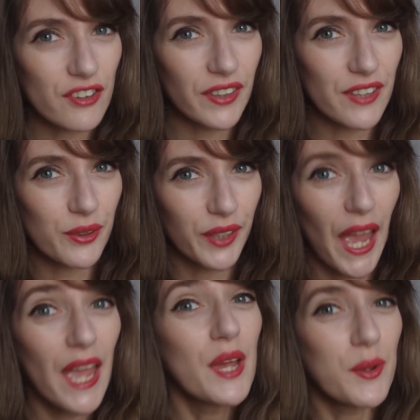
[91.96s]
agent très
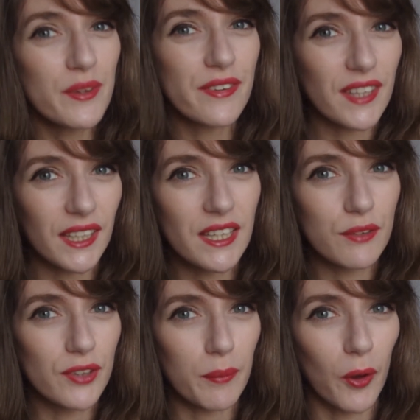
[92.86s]
secret Une série
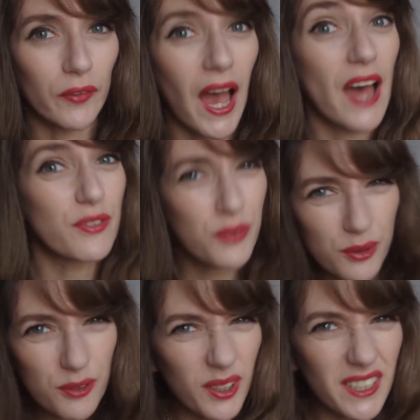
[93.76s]
qui vous apprendra à
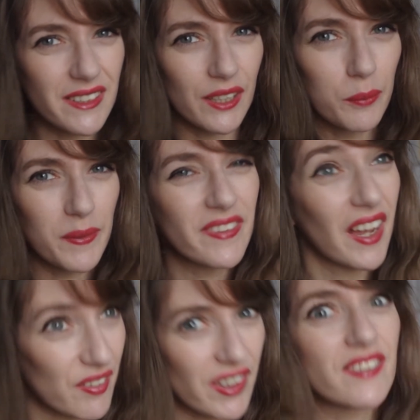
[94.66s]
toujours quitter
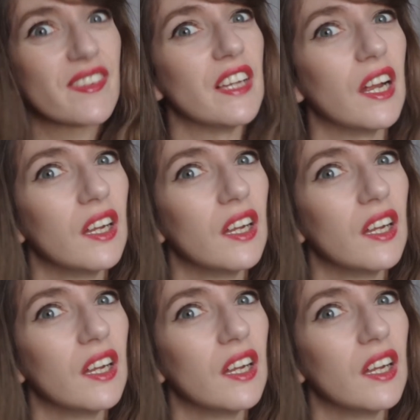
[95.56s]
l'hôpital avec style